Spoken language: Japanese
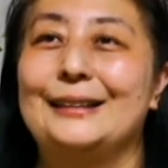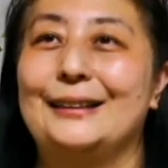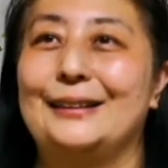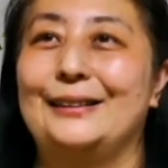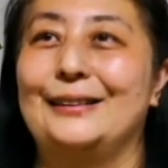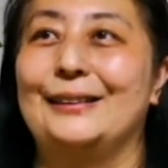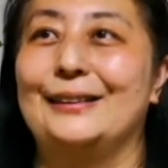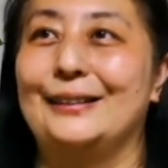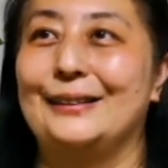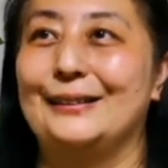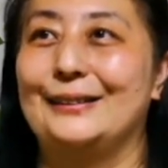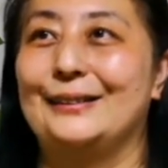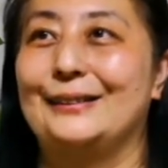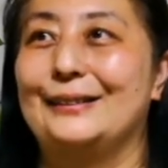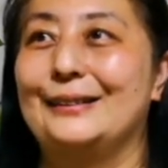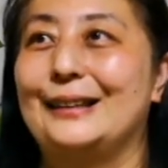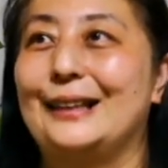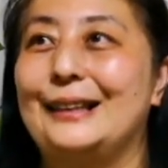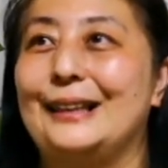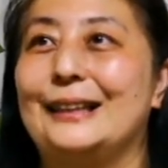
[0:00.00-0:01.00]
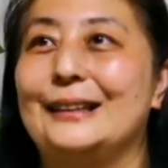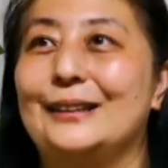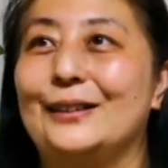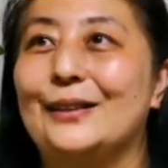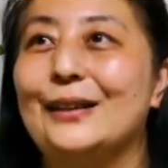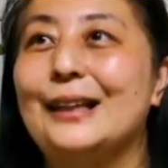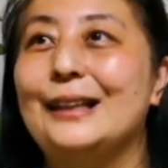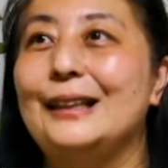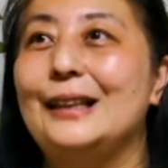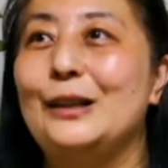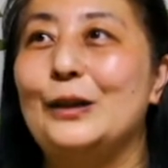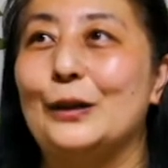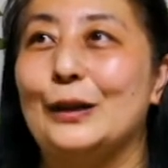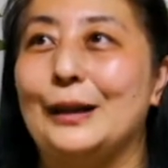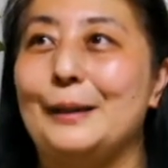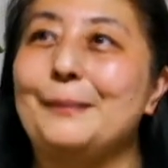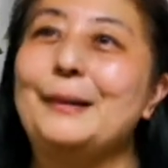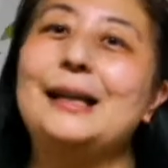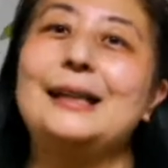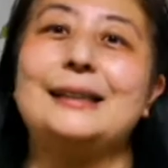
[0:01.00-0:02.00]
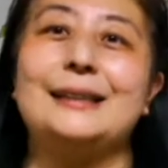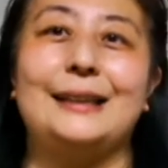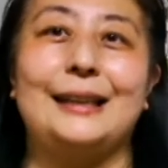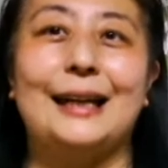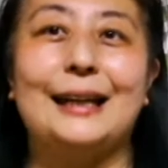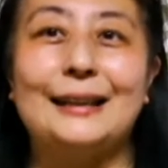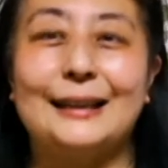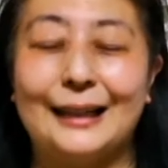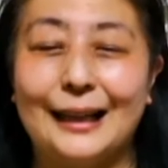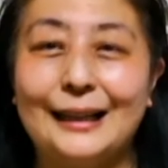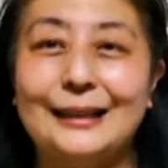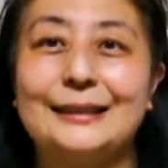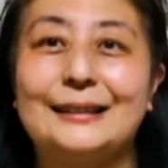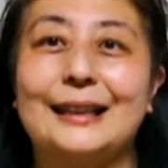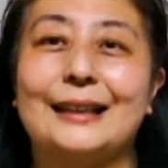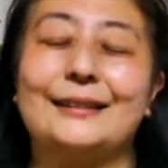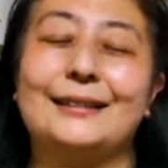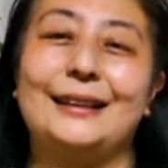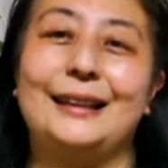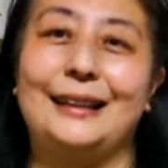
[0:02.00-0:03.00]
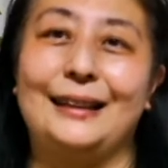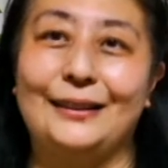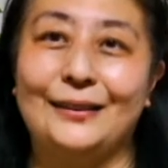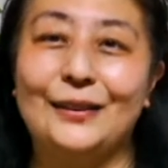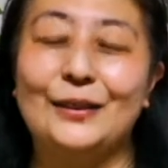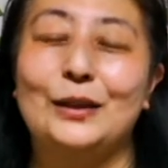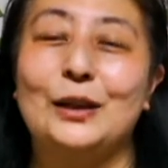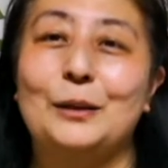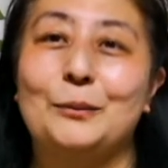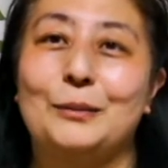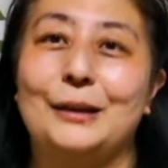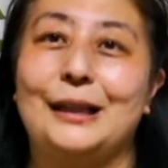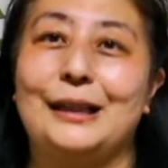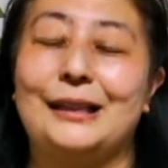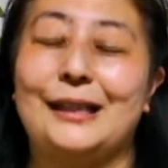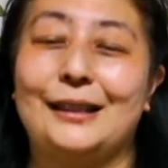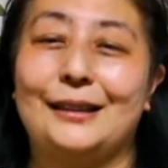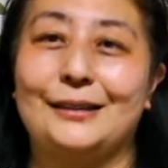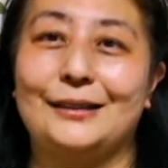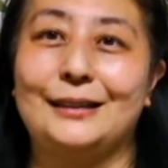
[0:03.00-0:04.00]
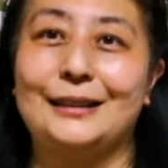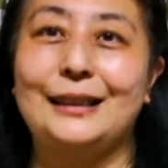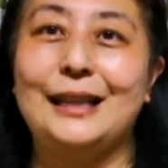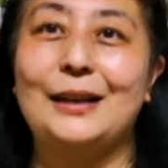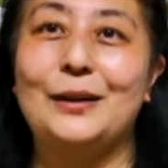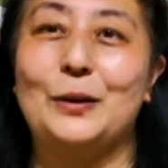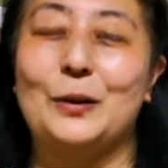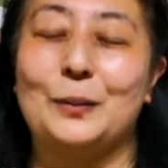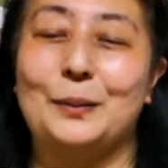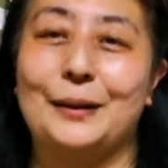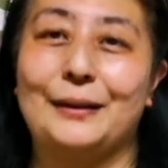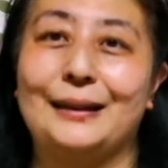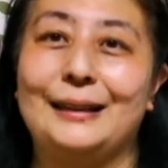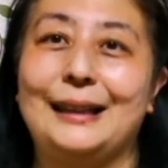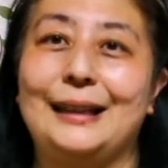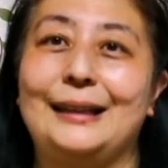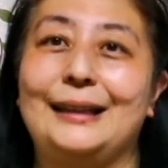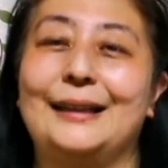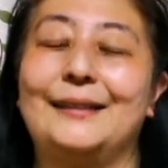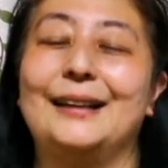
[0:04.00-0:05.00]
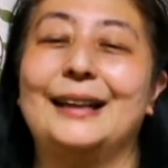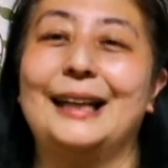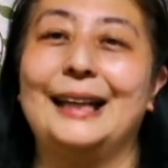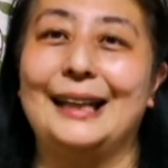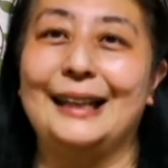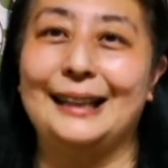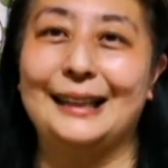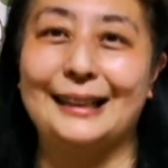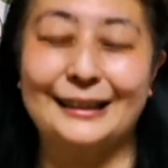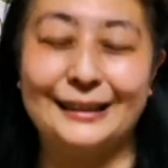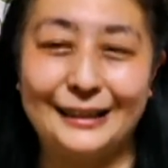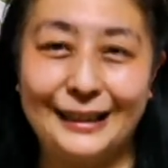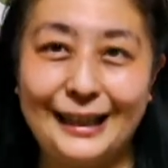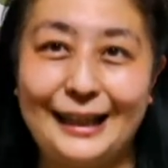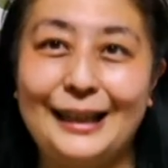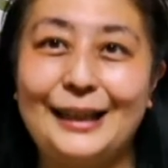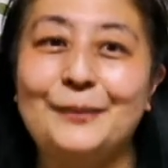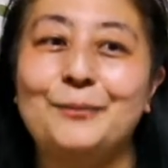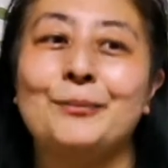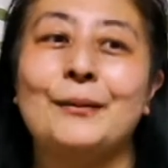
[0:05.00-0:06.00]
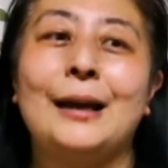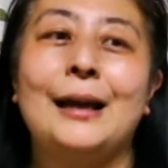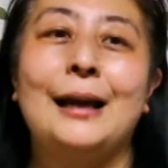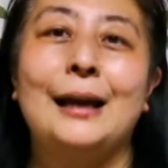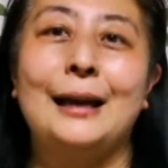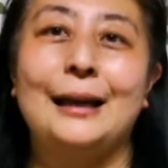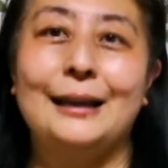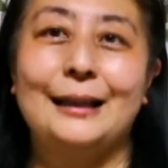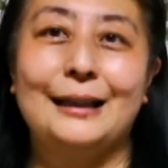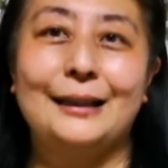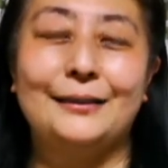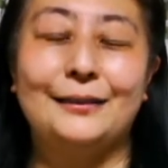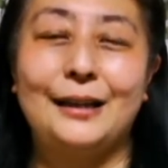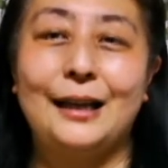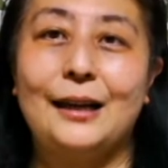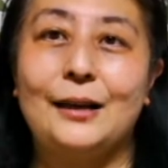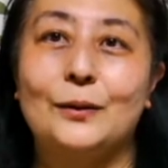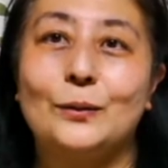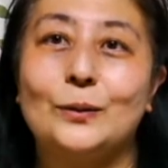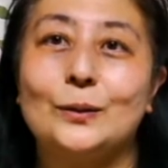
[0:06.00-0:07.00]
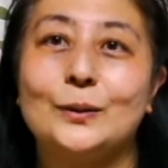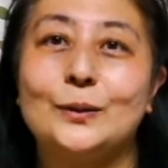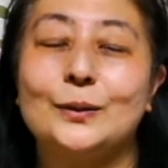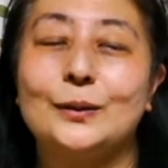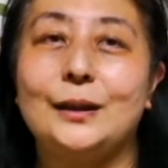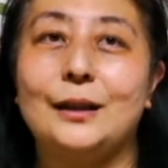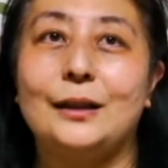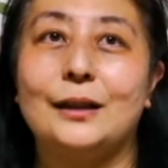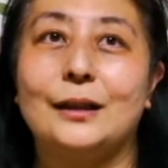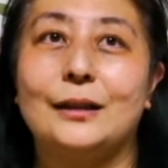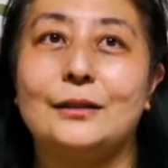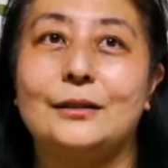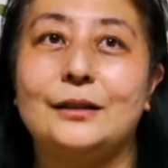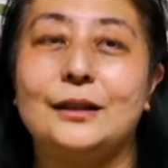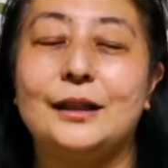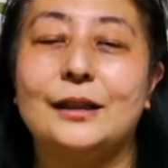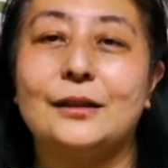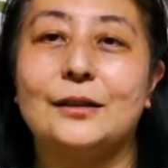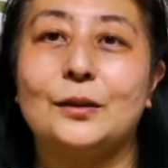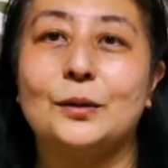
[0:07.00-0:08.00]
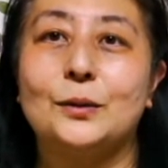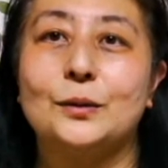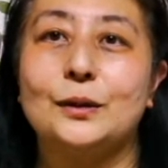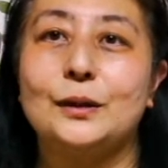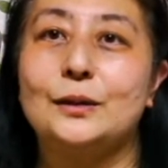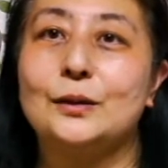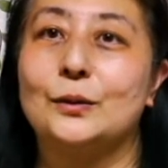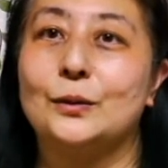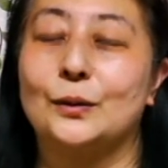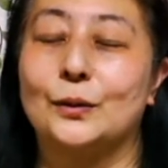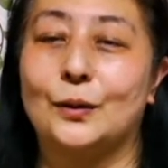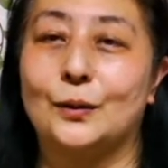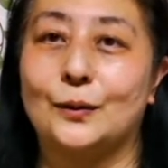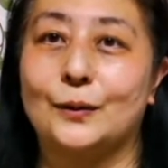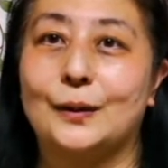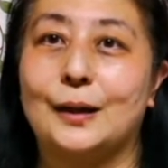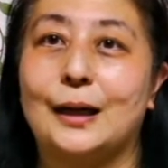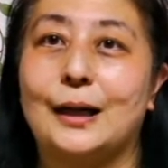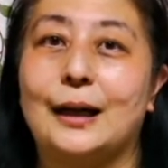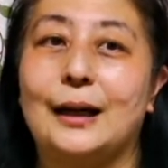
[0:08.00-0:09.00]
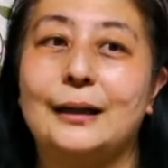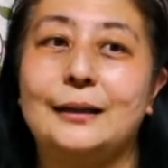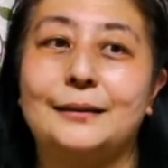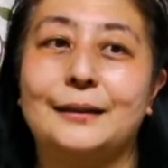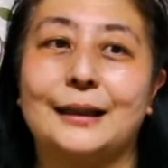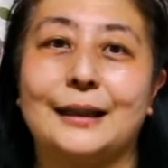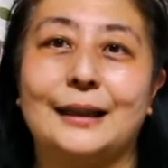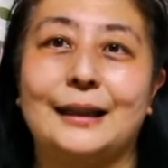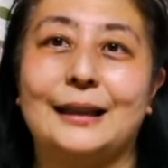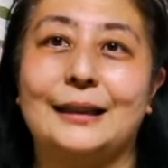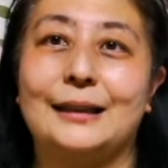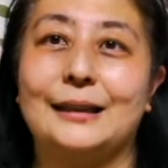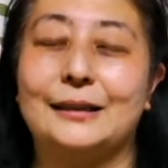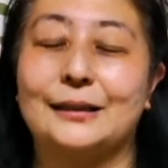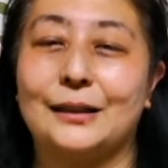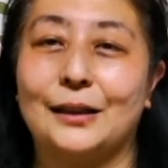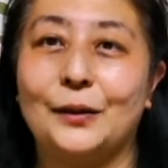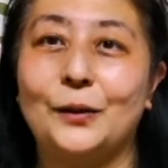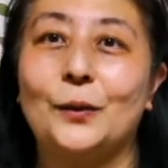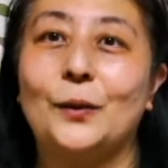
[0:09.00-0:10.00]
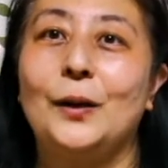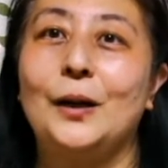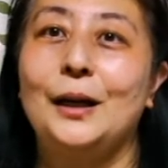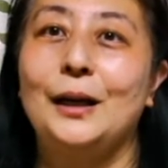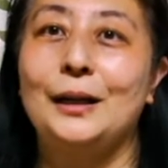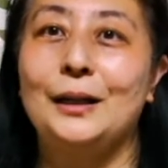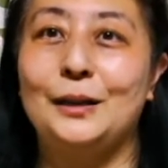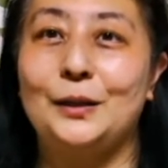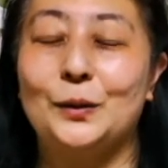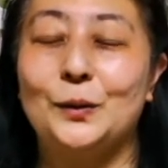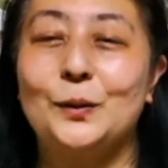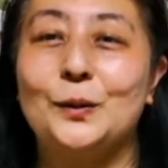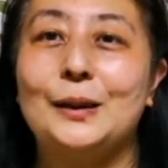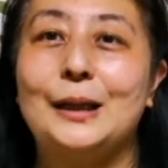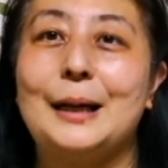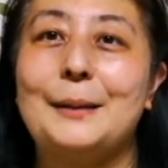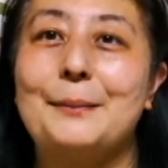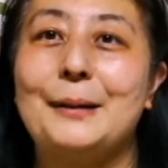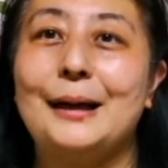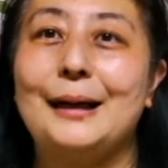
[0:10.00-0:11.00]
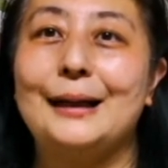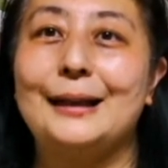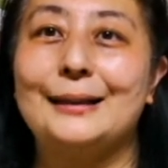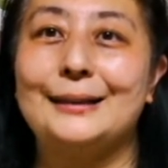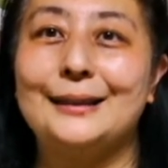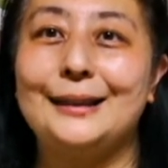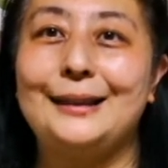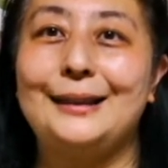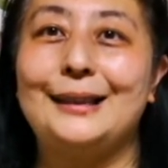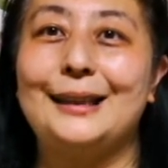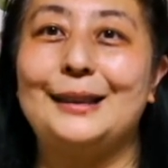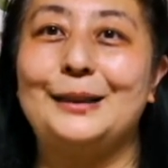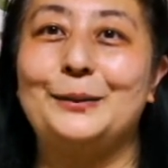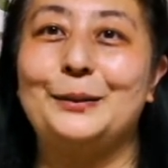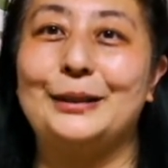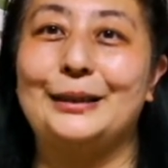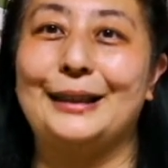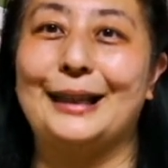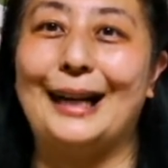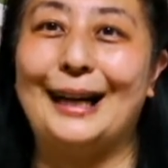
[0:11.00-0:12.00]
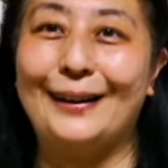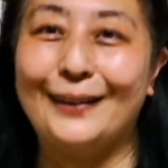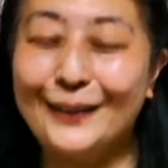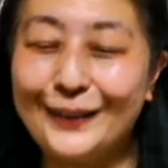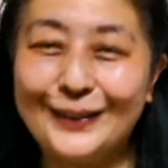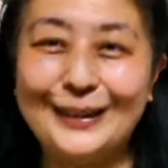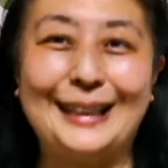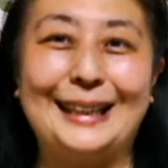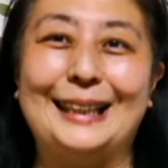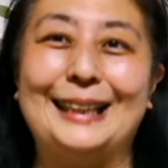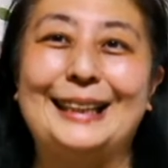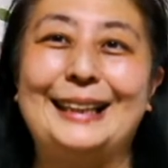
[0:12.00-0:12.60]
その方その方のイメージに合った作品をプレゼントしてこう回っていったわけなんですね。なので本当にあの200曲以上の曲があるわけなんですけど人の名前がついてるものが多い